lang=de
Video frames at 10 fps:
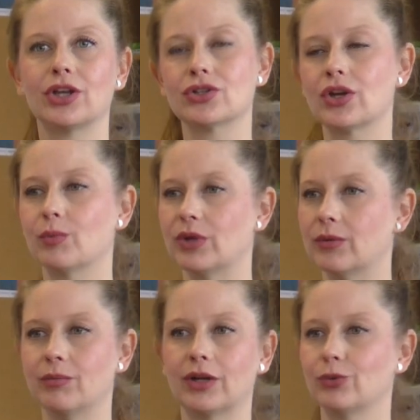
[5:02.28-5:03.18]
ich schaue mir
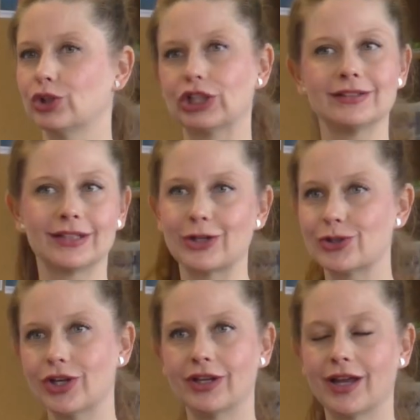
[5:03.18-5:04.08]
eben meinen
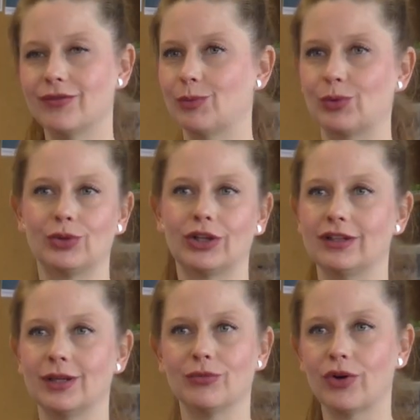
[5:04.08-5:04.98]
Unterrichtsgegenstand an, wie man
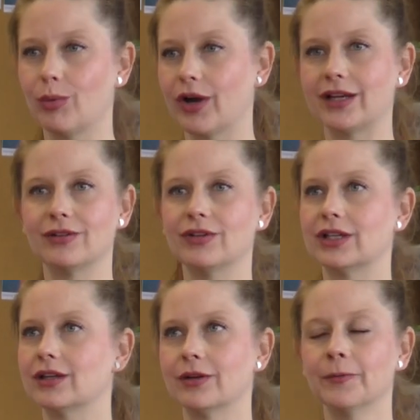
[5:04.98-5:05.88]
Unterricht eben vorbereitet,
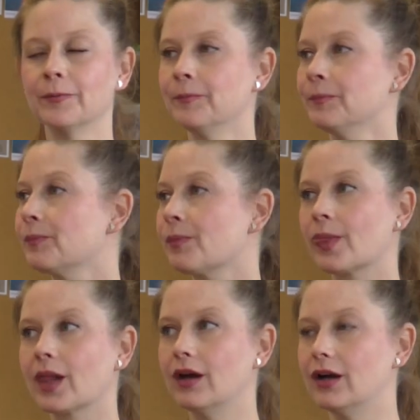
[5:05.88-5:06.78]
welche
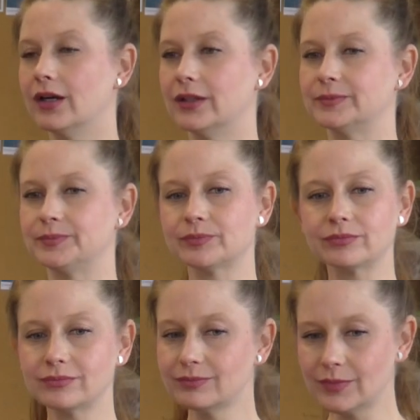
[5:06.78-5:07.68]
ähm,
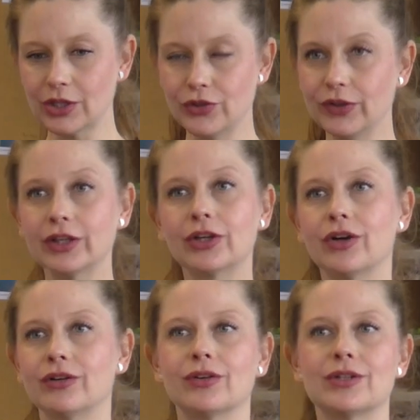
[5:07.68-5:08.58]

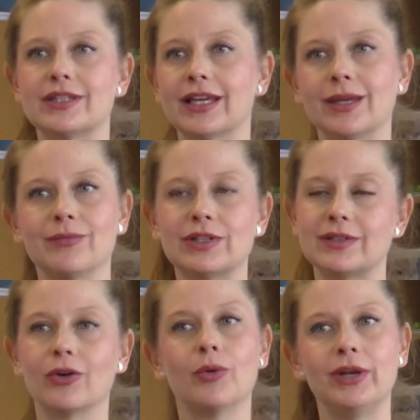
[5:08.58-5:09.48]
Schwierigkeiten können es da geben, wie ist
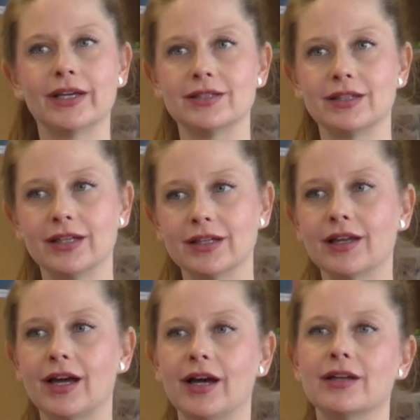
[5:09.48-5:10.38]
der
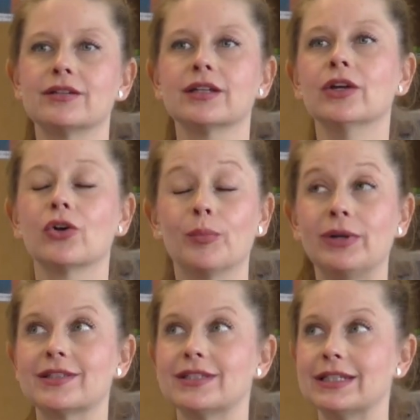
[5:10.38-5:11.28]
Komplexitätsgrad,
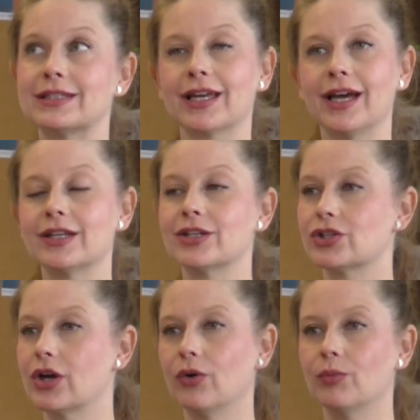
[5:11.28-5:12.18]
Komplexitätsgrad. Ich
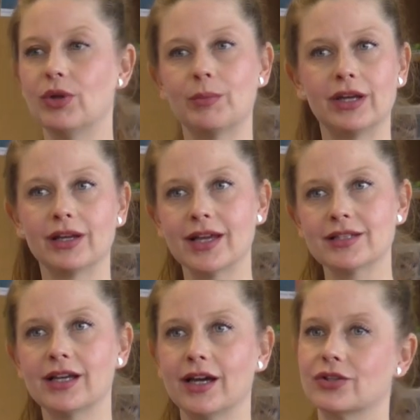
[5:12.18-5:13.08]
schaue mir meine
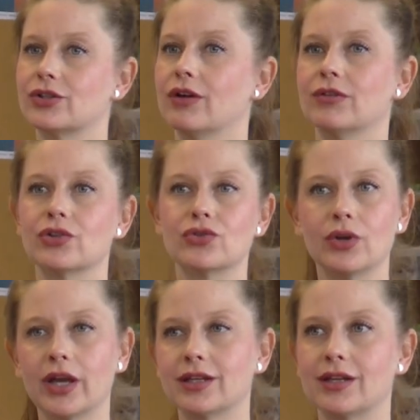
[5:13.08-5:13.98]
Klasse an, schaue, welche
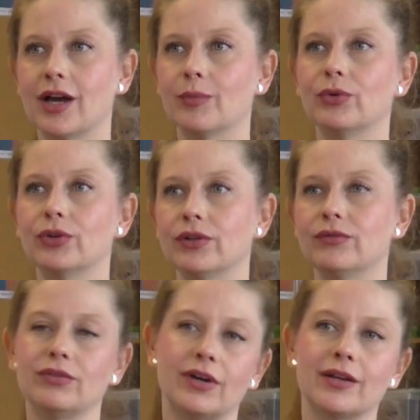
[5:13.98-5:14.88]
Schüler ich da habe und
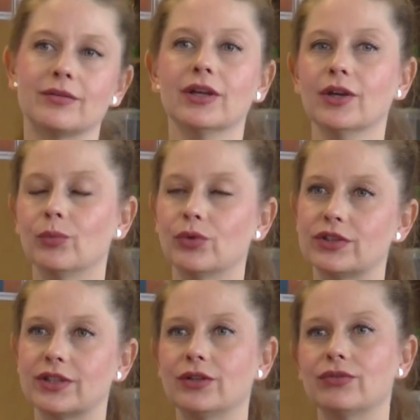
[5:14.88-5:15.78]
inwieweit muss
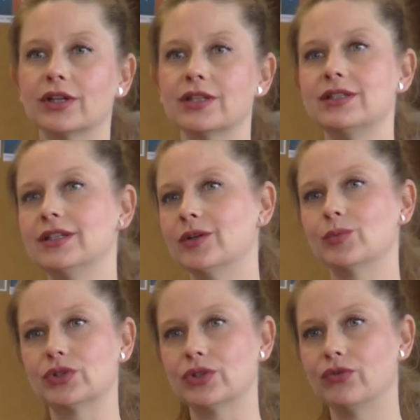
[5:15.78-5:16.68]
ich da differenzieren,
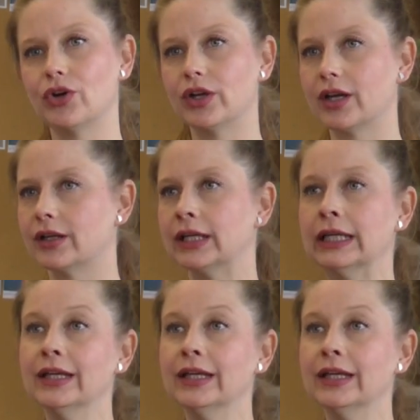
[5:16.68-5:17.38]
muss ich fördern.